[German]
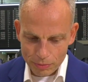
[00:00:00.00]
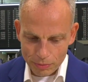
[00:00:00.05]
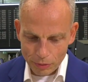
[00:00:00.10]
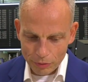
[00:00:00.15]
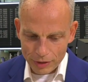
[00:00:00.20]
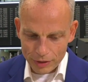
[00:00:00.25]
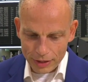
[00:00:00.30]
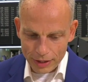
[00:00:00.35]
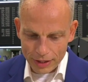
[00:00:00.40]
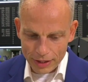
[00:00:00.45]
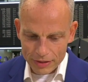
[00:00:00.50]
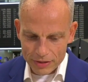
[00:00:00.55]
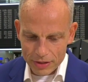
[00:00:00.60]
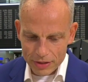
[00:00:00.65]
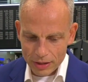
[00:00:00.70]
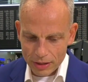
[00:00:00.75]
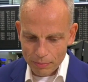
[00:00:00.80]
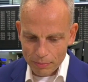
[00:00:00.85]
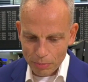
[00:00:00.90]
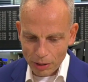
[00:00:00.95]
auf
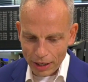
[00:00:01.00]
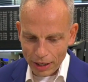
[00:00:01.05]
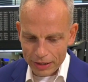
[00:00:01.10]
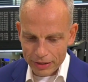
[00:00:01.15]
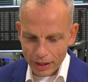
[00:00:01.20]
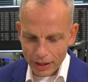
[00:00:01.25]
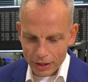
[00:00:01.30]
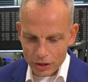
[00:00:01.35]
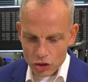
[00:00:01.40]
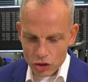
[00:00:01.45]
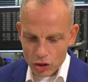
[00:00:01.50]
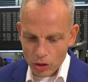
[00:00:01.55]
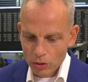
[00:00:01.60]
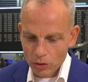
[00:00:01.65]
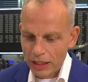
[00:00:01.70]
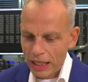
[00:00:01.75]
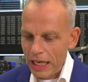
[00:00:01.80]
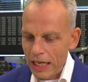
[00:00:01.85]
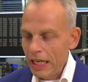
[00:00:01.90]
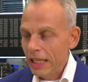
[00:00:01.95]
Indexbreite ähm,
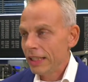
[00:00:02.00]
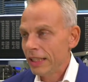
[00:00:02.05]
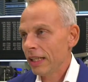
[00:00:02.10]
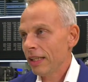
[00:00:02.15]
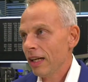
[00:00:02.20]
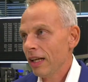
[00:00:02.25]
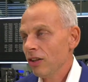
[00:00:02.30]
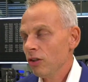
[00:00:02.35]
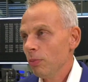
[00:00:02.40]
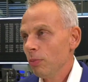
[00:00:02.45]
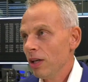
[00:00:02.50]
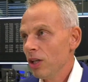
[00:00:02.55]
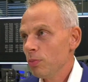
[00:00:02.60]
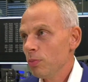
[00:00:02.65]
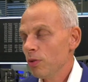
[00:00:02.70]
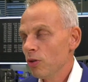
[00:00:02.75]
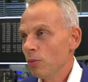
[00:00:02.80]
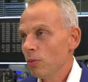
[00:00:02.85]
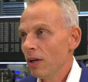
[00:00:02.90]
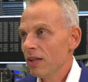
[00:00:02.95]
anschauen, der DAX
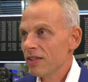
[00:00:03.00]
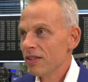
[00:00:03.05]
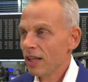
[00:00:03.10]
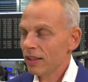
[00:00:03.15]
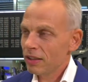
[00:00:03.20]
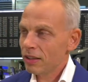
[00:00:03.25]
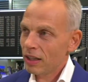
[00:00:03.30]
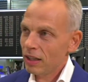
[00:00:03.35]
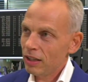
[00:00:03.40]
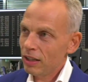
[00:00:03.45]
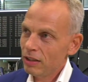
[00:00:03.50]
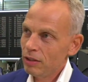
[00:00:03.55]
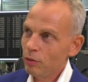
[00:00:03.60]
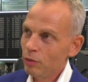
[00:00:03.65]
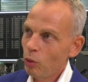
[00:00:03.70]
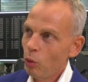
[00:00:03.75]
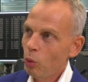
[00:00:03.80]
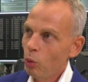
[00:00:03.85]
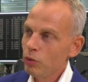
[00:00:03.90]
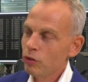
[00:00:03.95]
beispielsweise hat eine
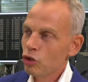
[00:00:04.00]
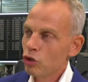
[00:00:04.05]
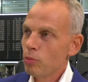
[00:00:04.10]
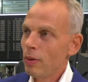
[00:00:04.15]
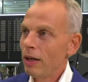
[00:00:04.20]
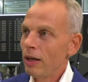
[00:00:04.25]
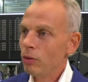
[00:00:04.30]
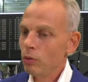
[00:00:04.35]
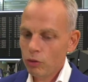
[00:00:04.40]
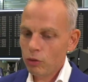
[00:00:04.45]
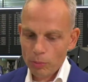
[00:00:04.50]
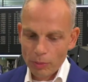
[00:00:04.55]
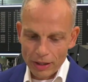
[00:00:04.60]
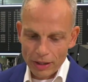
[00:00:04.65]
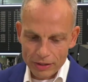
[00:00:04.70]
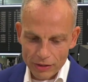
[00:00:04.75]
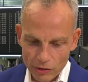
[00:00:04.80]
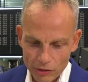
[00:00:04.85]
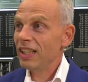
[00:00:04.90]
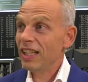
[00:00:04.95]
relativ große Schwankungsbreite.